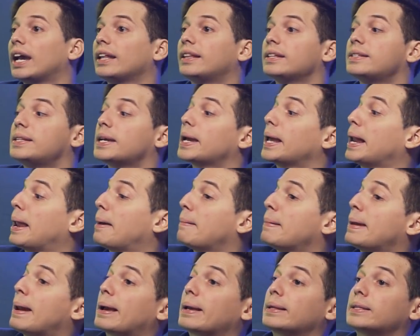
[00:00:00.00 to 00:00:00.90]
este dice que la
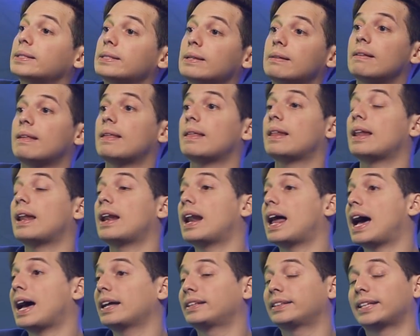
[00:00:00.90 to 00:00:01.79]
mira que
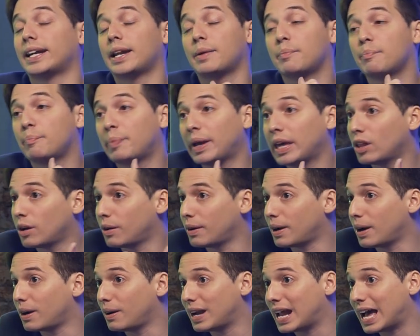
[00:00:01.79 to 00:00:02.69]
están en pedo,
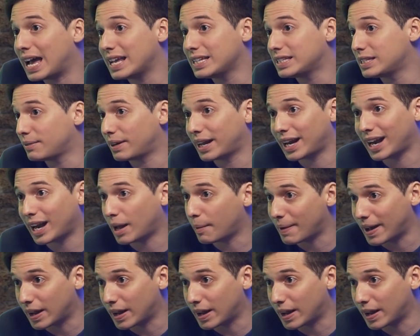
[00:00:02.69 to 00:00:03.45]
bla, bla, bla, y se van a las